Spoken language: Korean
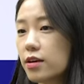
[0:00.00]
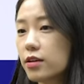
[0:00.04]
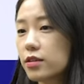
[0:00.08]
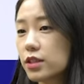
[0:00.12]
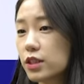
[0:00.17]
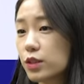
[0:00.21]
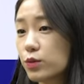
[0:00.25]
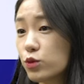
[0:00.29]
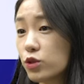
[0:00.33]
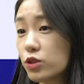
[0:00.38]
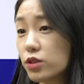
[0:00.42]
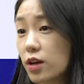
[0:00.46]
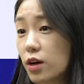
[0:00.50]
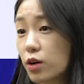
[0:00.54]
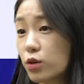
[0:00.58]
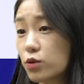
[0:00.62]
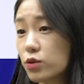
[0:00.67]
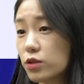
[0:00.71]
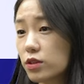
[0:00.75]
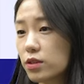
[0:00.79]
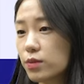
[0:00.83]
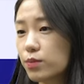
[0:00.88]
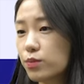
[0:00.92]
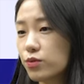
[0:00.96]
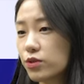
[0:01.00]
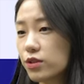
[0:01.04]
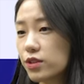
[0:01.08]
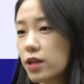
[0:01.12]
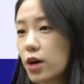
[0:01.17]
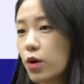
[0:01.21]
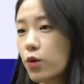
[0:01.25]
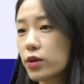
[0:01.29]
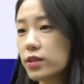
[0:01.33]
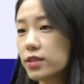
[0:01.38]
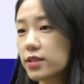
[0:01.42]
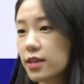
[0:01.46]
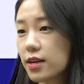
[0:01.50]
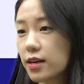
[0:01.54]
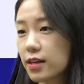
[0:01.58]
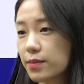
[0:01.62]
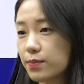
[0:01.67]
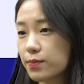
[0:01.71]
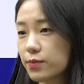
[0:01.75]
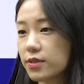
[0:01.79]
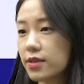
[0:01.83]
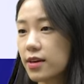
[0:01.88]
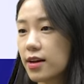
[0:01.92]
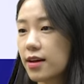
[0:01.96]
금융당국은 분사원장
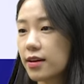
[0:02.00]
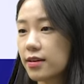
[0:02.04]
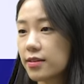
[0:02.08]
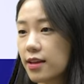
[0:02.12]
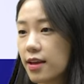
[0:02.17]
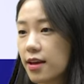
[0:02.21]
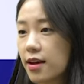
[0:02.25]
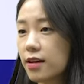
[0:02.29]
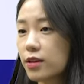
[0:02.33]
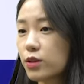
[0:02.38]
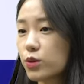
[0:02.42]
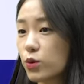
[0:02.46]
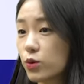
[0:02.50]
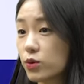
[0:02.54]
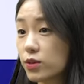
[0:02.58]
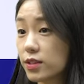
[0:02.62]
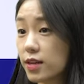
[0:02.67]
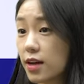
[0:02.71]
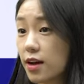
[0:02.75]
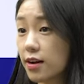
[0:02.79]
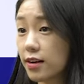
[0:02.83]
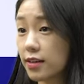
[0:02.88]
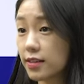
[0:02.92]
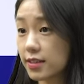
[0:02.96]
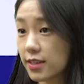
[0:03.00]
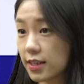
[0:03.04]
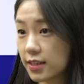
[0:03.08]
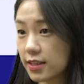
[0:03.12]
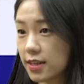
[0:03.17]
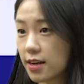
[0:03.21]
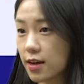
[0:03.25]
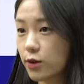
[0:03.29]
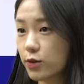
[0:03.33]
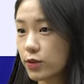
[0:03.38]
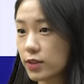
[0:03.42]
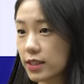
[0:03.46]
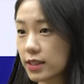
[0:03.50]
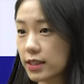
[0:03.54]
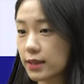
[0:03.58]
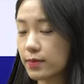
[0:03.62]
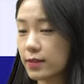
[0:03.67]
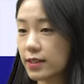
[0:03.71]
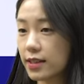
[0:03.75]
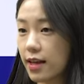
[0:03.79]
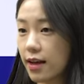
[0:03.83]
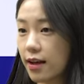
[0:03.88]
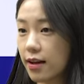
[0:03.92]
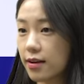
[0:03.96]
인프라에 대한 요구사항을 제시하고
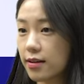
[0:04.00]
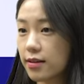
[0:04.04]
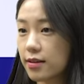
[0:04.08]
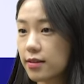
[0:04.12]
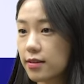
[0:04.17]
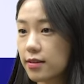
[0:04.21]
있습니다.